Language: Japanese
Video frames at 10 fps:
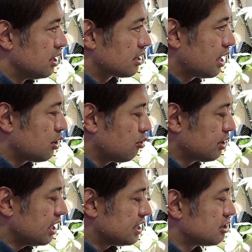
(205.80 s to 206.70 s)
多量
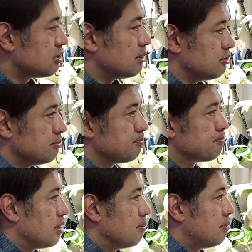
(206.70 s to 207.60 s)
で 1g。
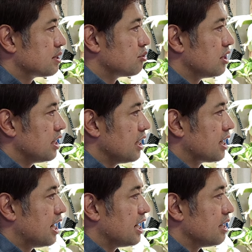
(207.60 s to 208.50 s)
場所でね、
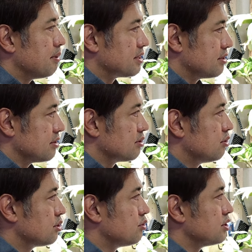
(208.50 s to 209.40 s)
変えれます。
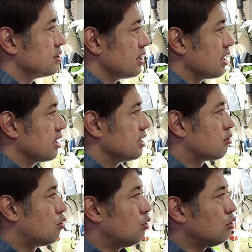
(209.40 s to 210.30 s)
これすごいですね。で、
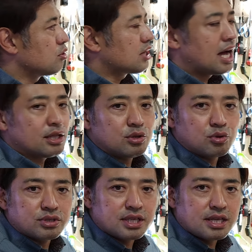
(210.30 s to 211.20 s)
高感
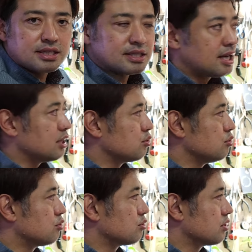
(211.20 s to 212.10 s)
度センサーということ